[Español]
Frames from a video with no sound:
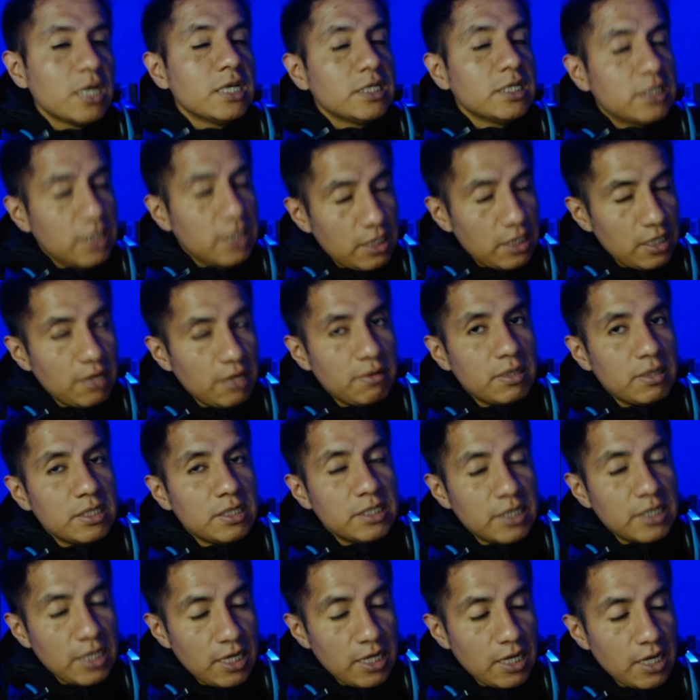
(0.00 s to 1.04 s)
sí debes
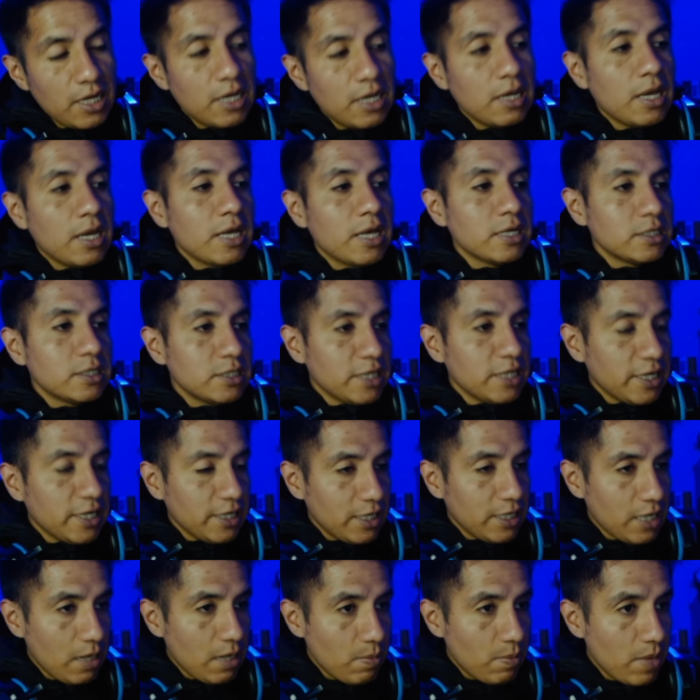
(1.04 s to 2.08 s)
de este,
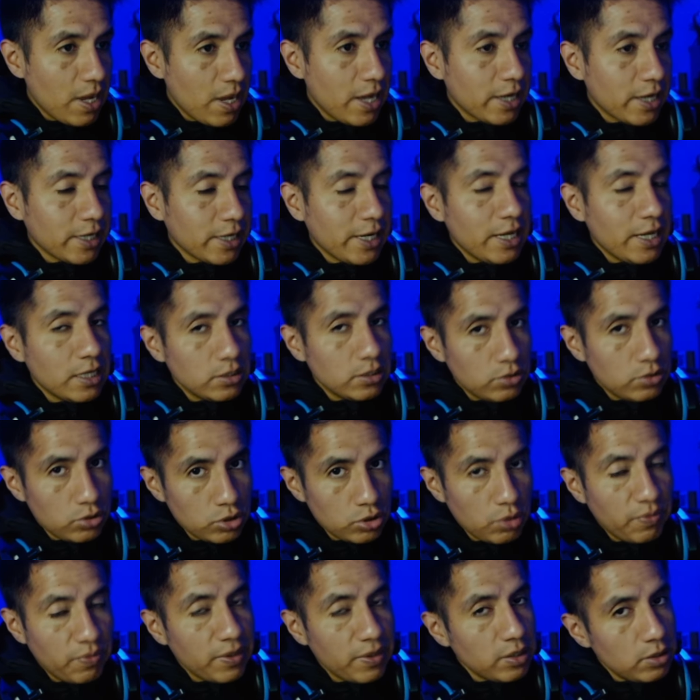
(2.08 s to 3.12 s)
reclamar estos
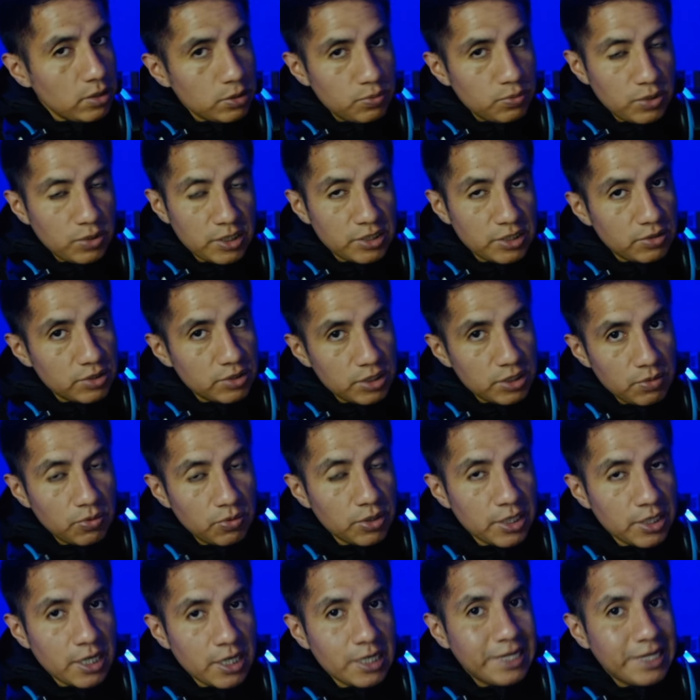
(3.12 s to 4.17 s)
objetos porque si no se
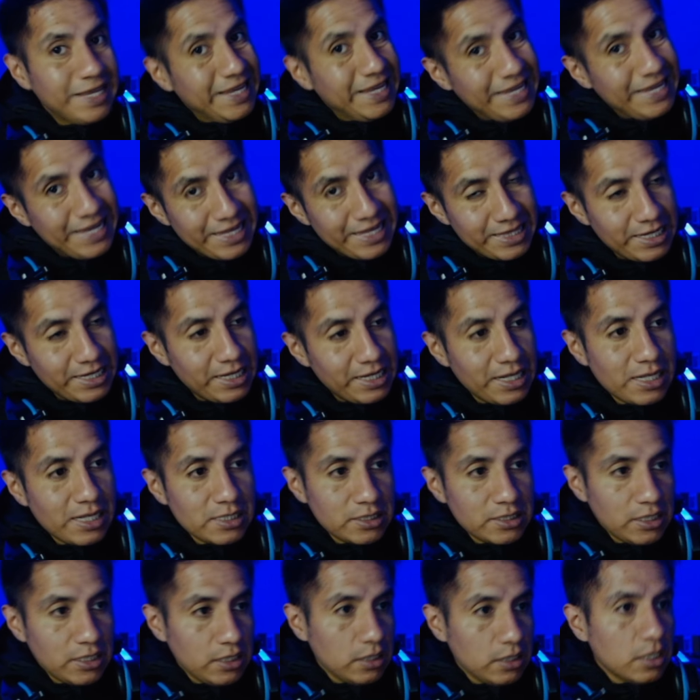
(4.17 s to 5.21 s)
borran y ya te quedas
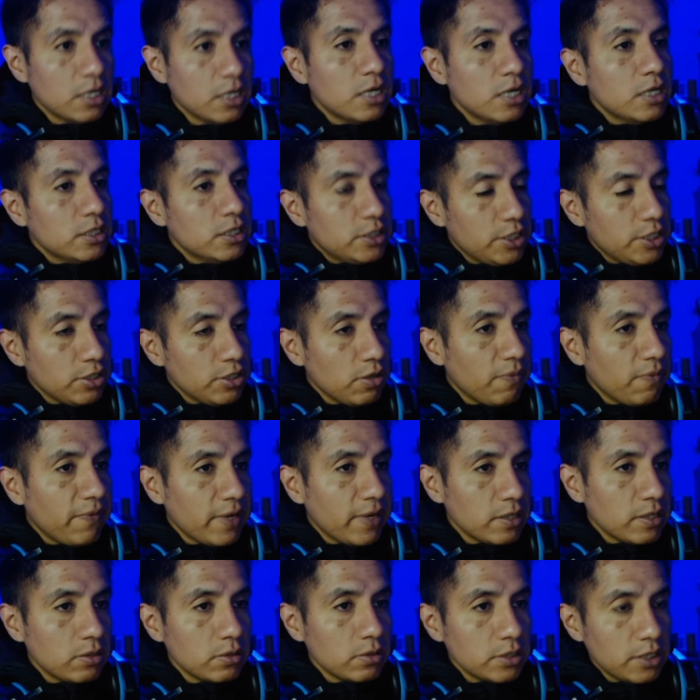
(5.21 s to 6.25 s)
sin, sin
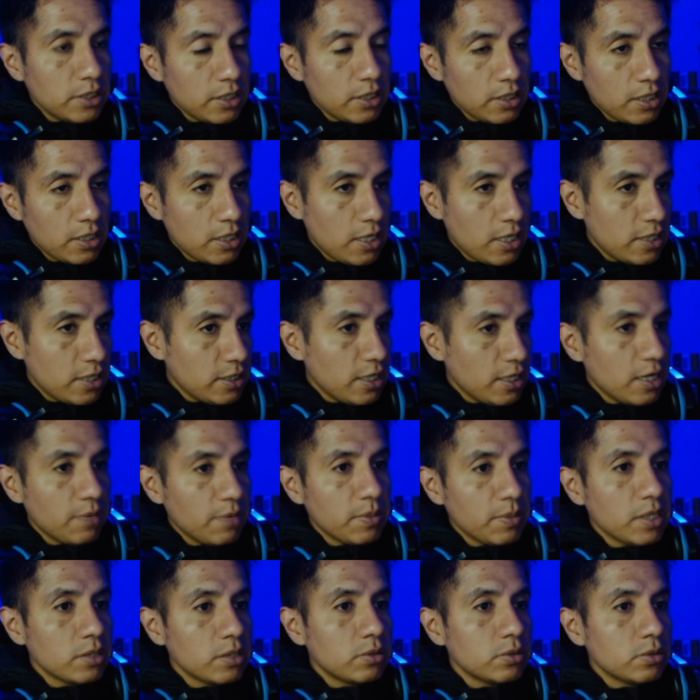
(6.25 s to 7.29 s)
objetos, sin
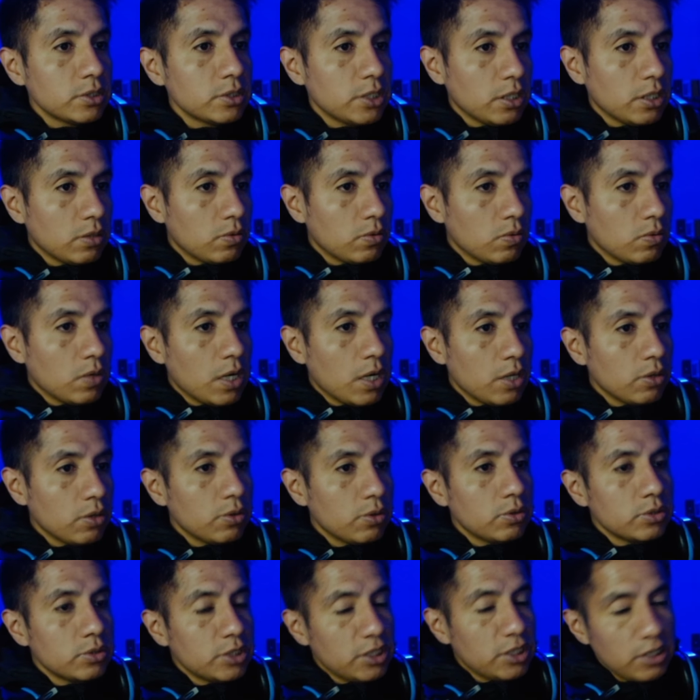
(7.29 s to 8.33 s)
entrenamiento, sin jugador
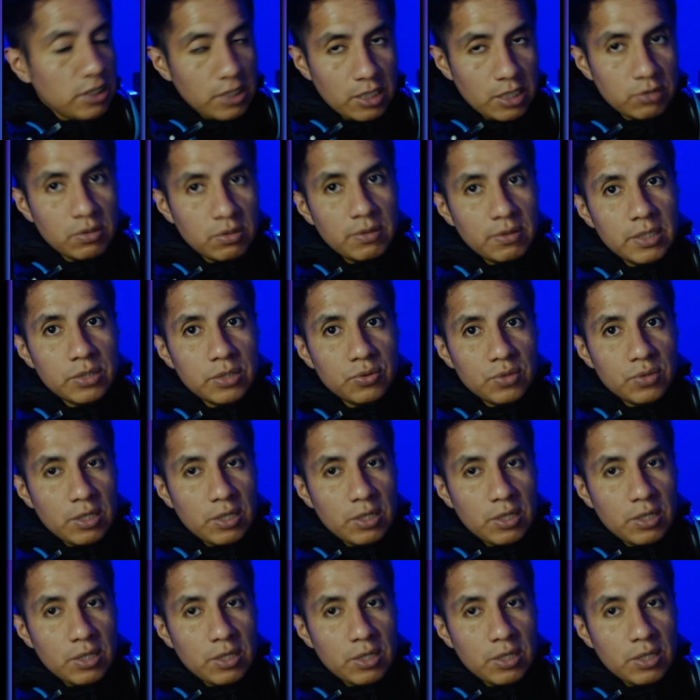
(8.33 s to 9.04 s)
o sin trato de lectura.